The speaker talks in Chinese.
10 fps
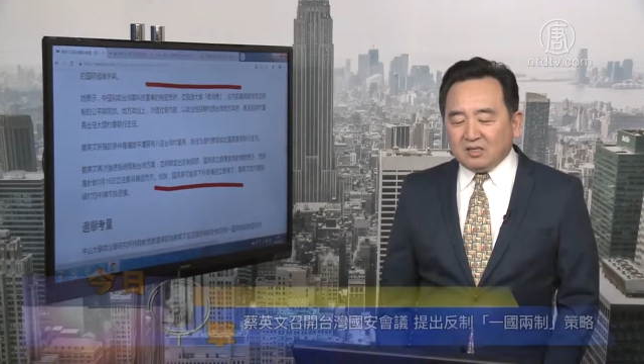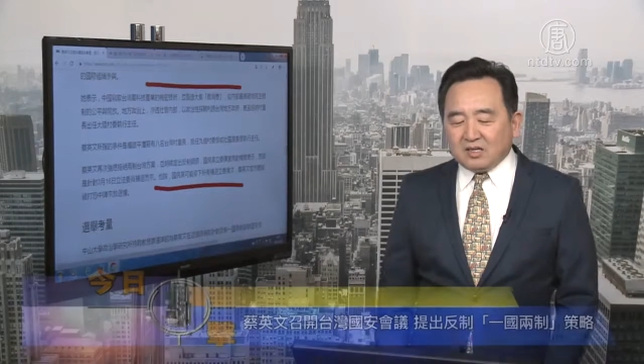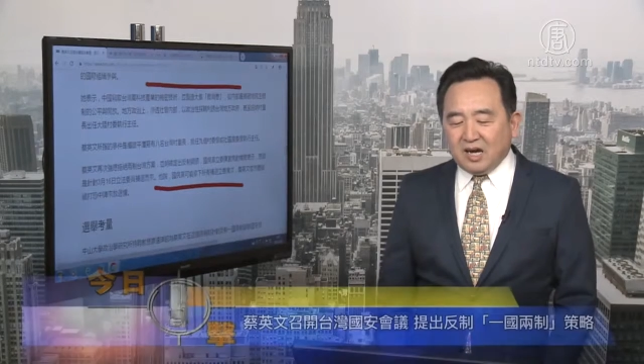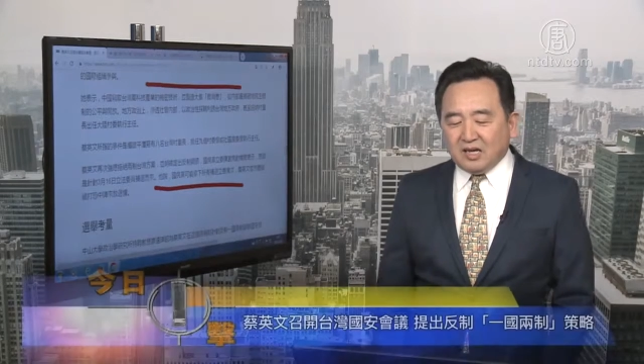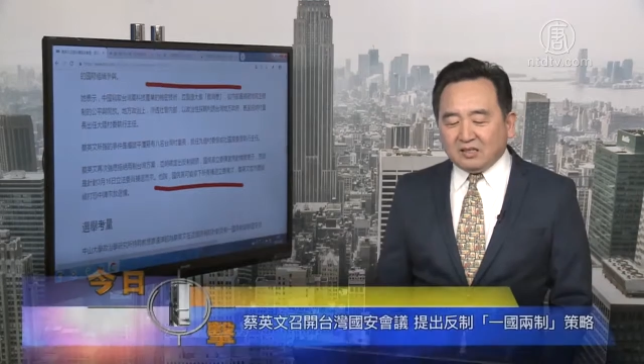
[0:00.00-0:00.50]

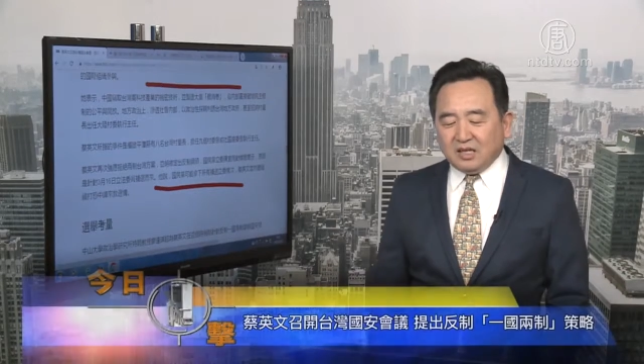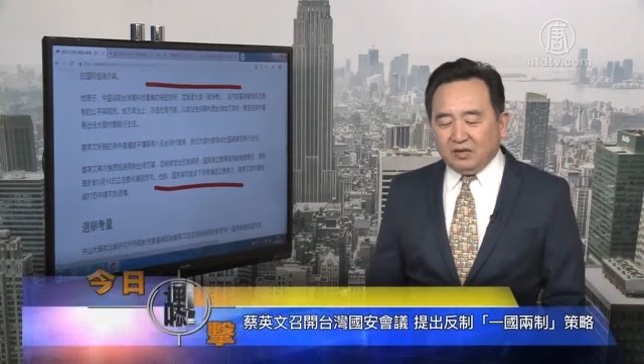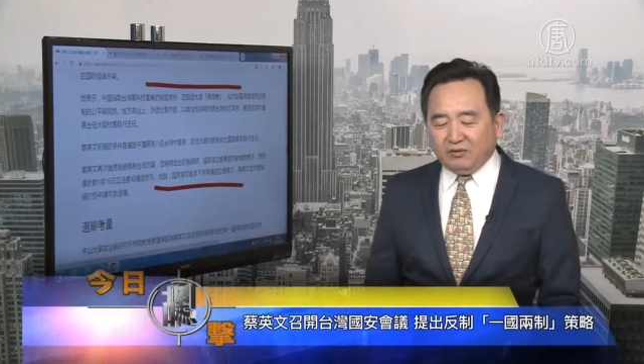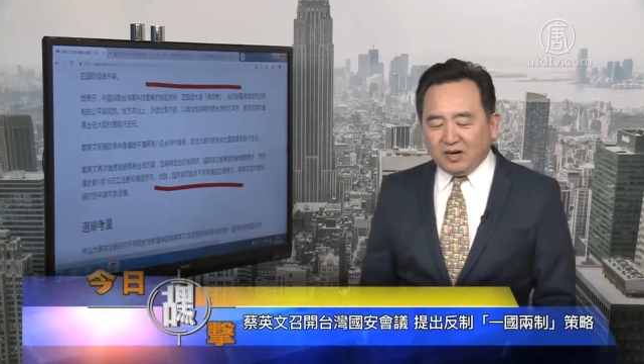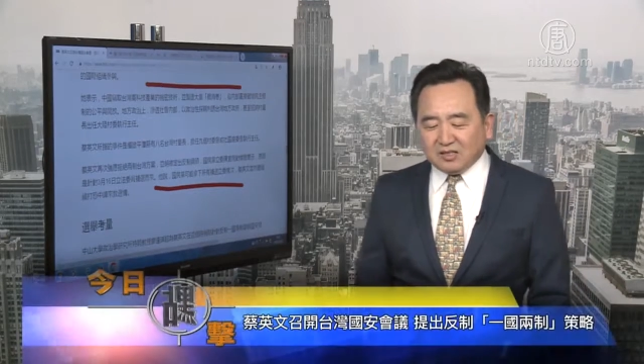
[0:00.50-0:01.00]
在
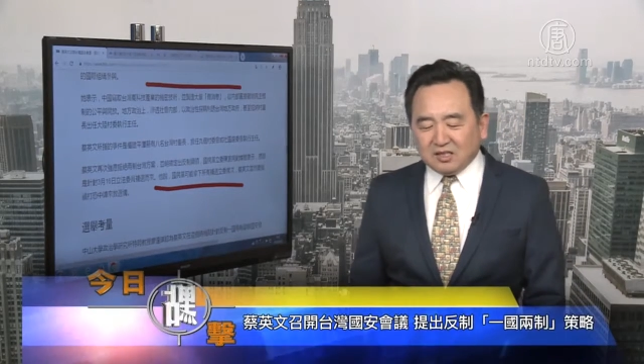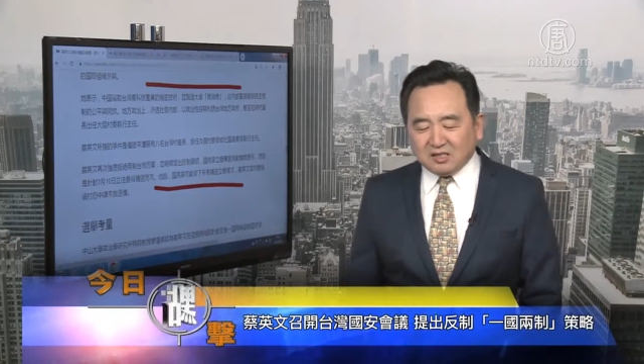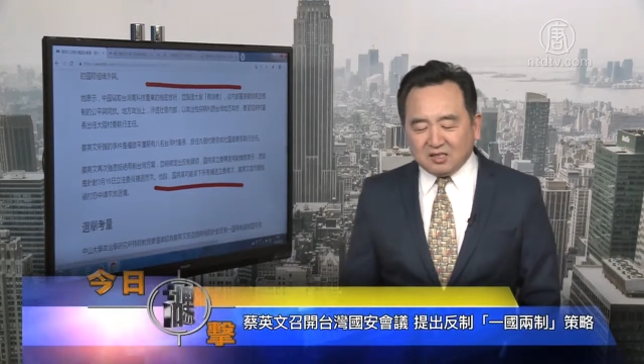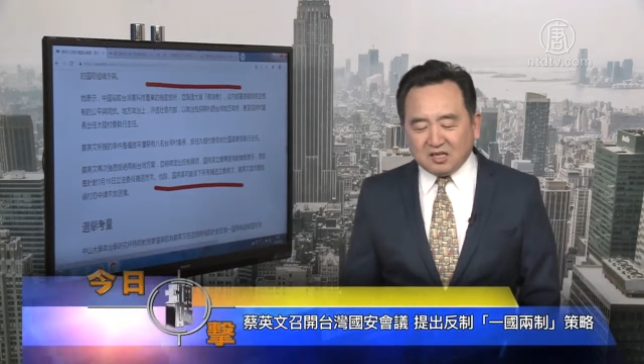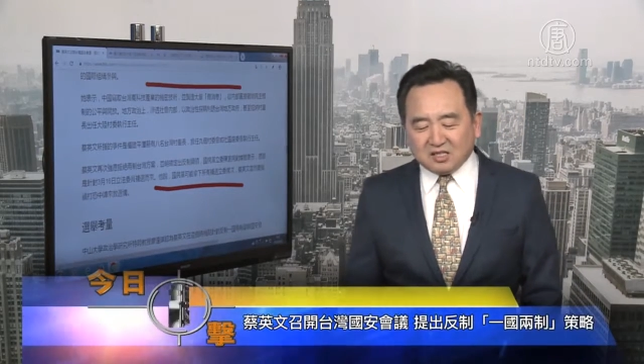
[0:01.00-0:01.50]
地方
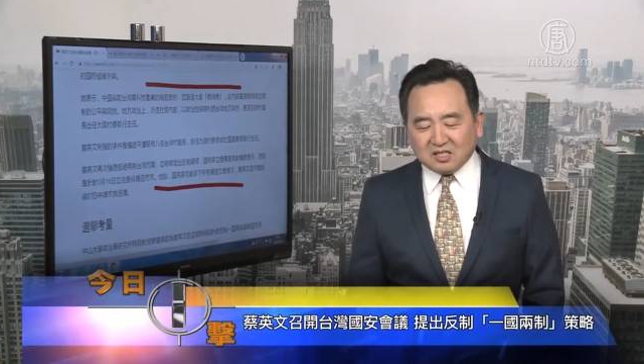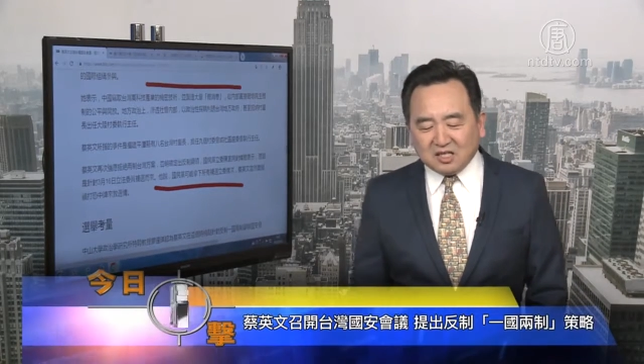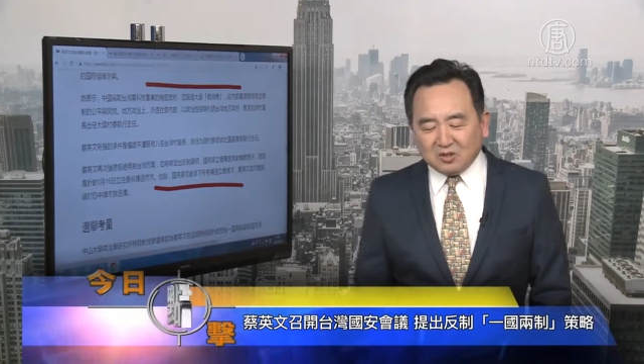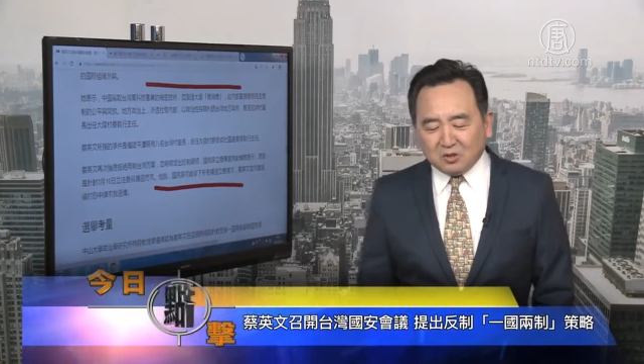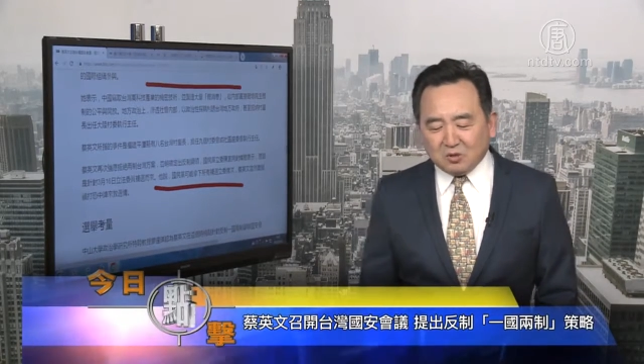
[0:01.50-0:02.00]
政治上
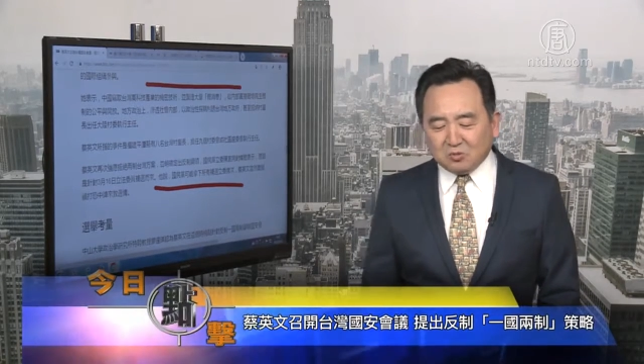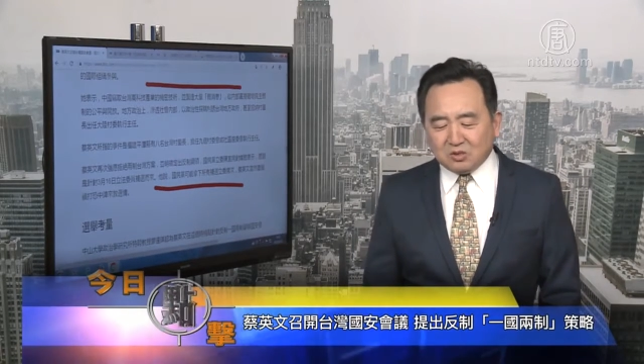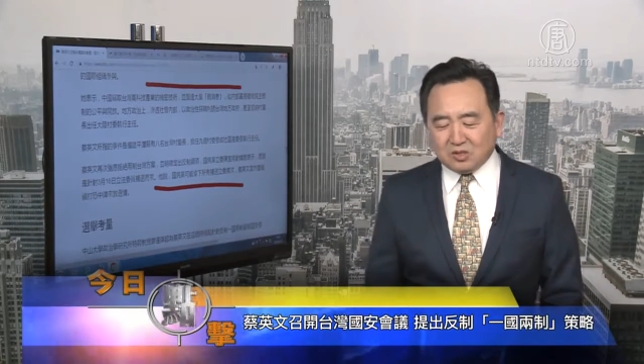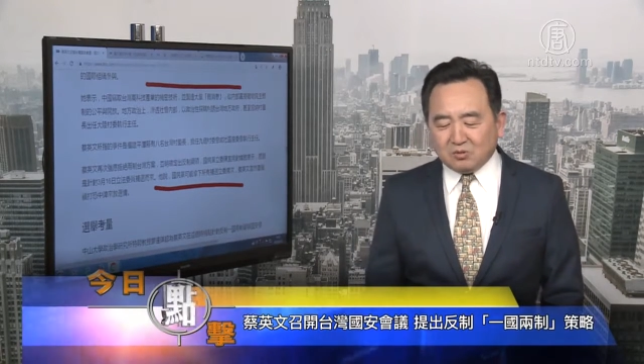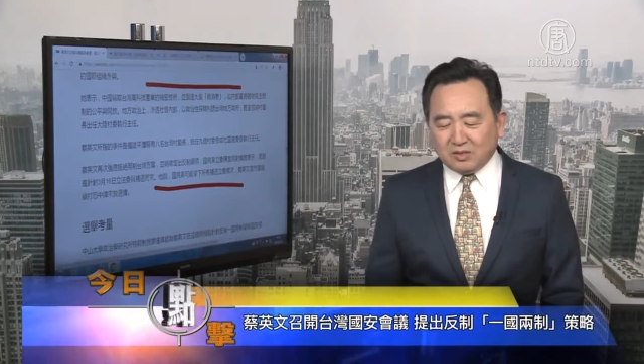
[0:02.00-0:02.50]
渗透
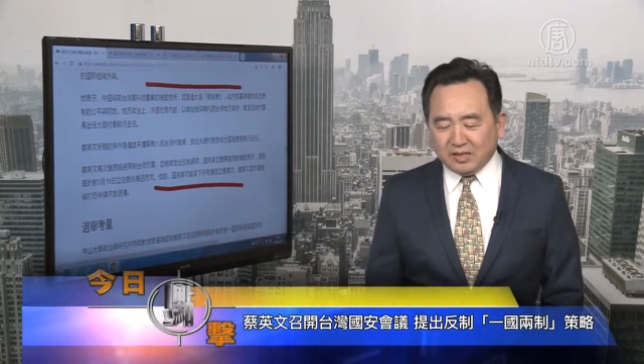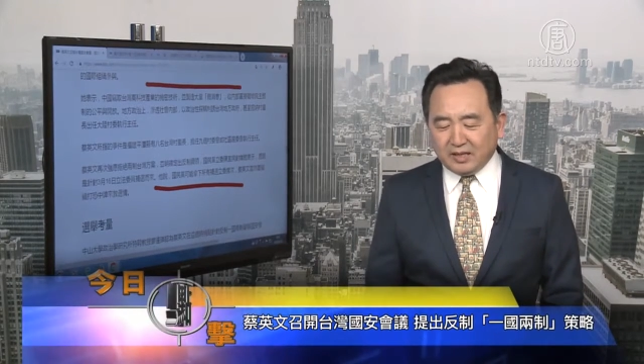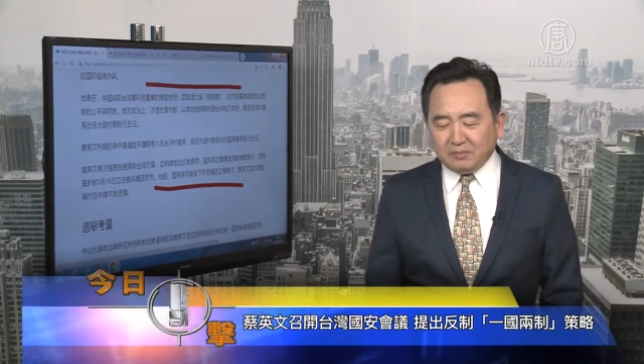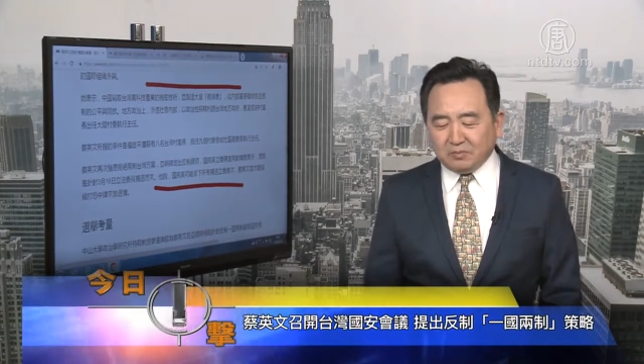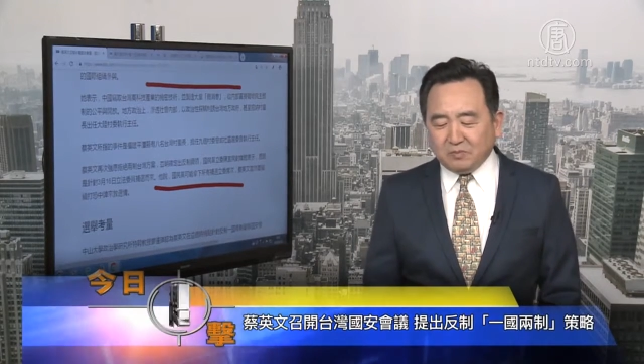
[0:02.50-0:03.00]
社会
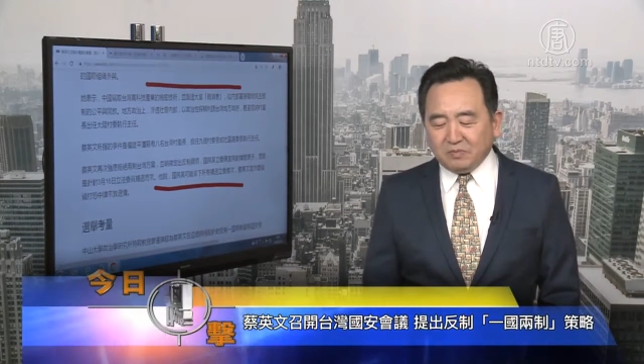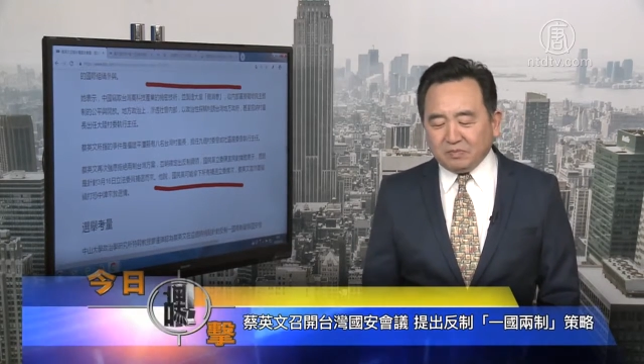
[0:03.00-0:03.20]
内部，